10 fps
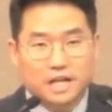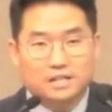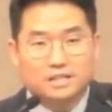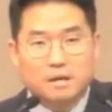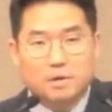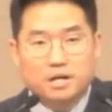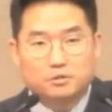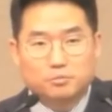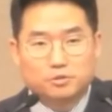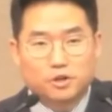
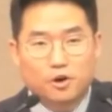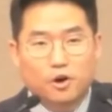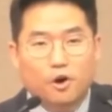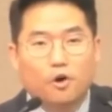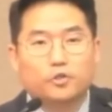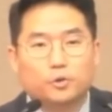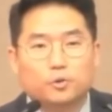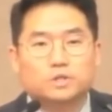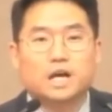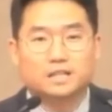상대방으로부터
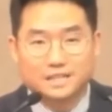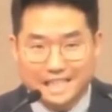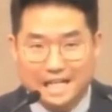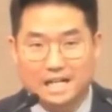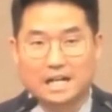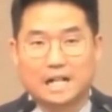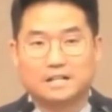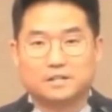얻고자 하는 사랑,